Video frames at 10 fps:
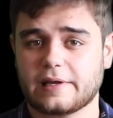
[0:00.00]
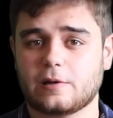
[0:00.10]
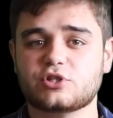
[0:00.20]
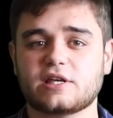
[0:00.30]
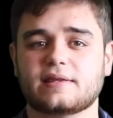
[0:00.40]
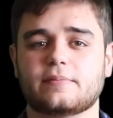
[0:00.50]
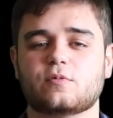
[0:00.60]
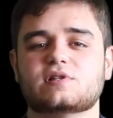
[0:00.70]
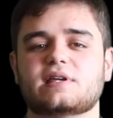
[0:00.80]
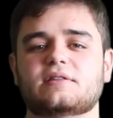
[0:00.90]
El
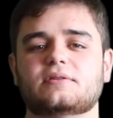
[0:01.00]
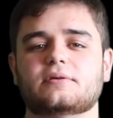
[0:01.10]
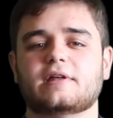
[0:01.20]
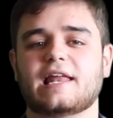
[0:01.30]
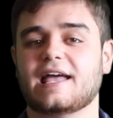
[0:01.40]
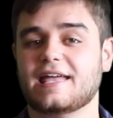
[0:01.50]
80% de la